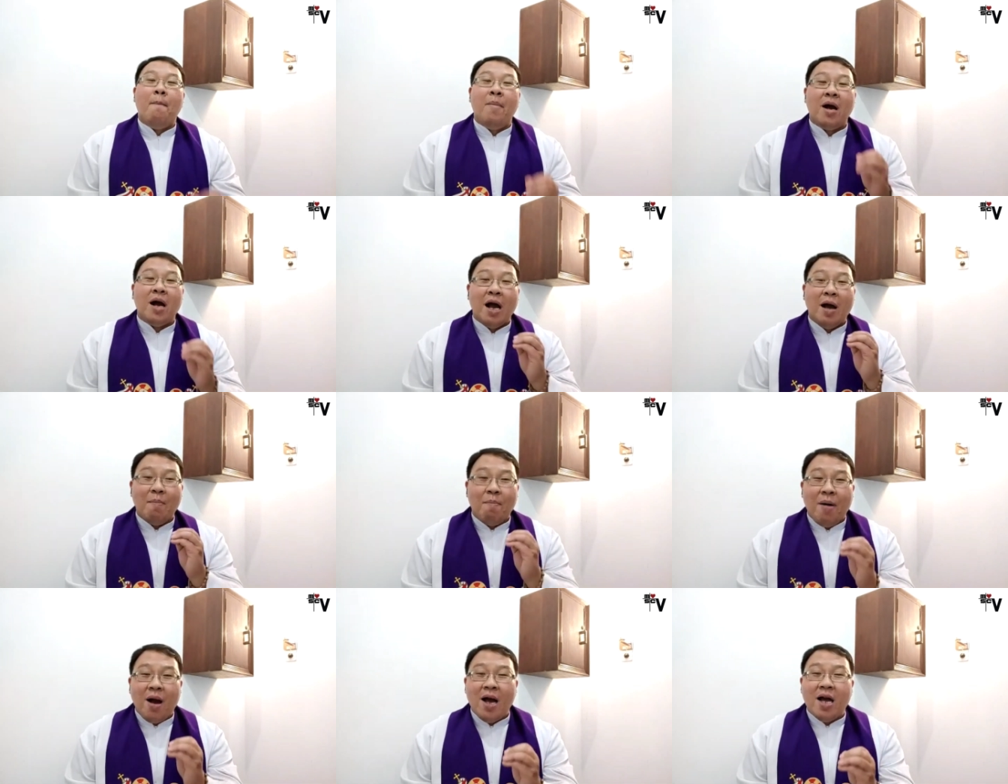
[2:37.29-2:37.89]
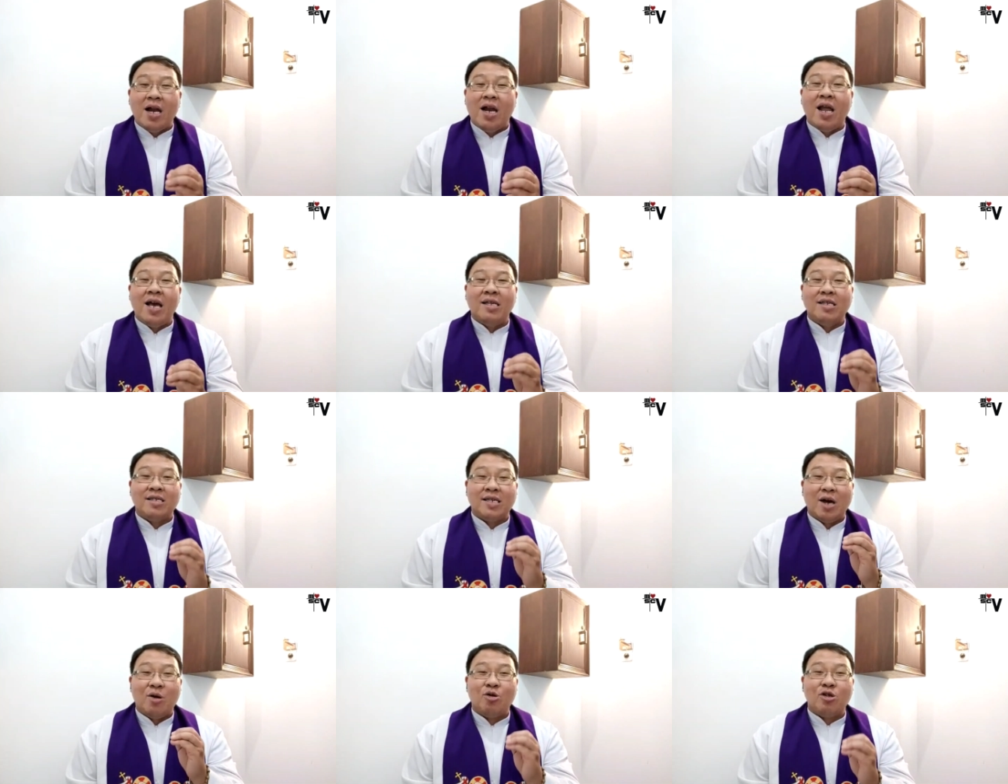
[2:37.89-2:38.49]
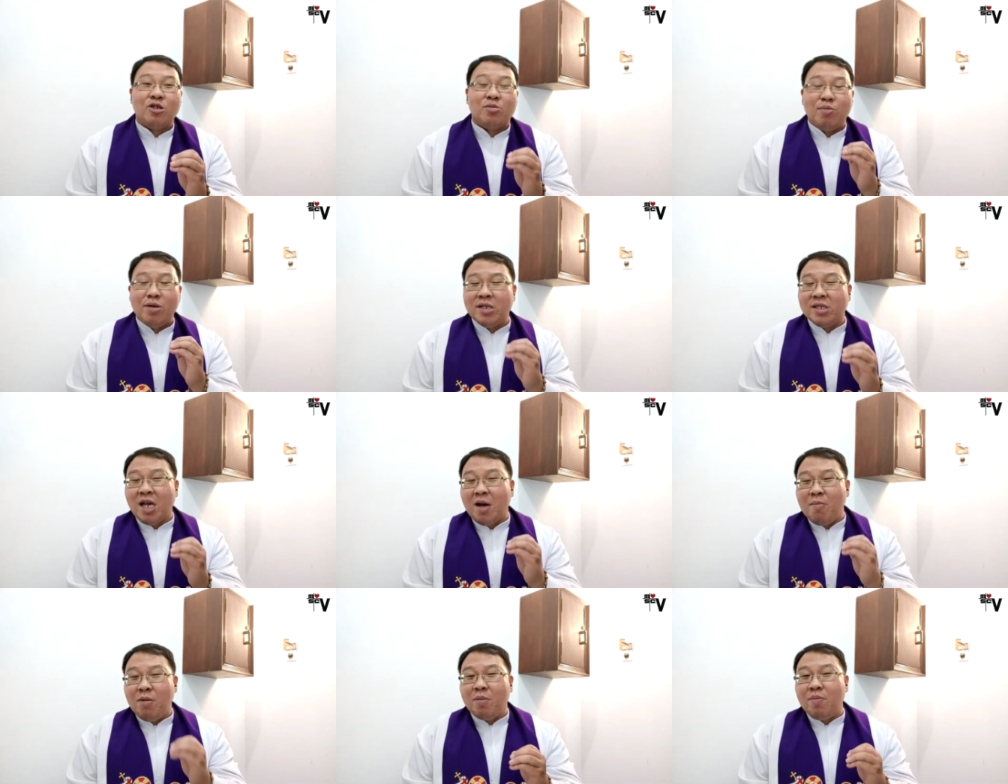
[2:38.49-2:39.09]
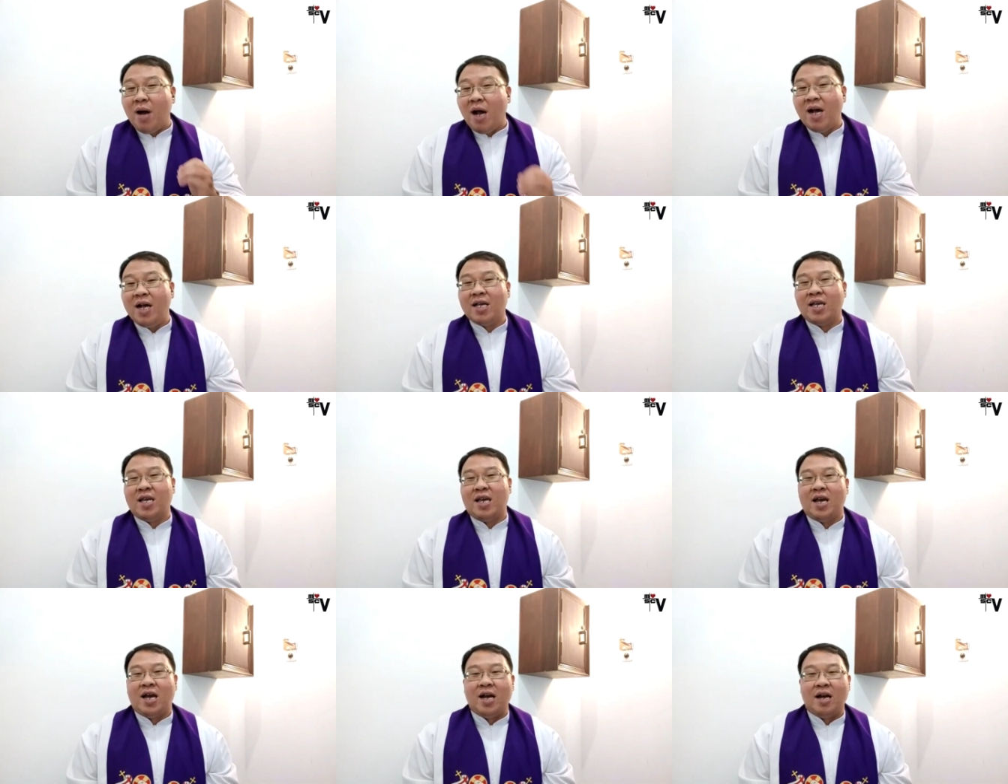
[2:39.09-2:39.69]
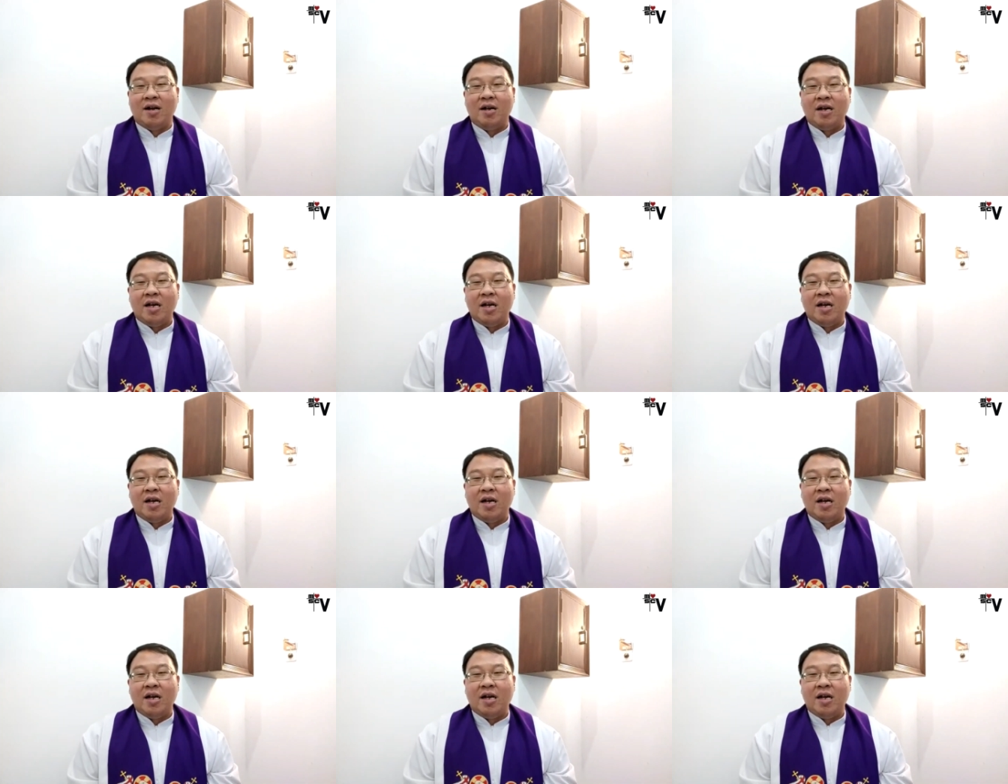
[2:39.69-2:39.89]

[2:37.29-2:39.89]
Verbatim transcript: Mengapa Lazarus bisa berbahagia?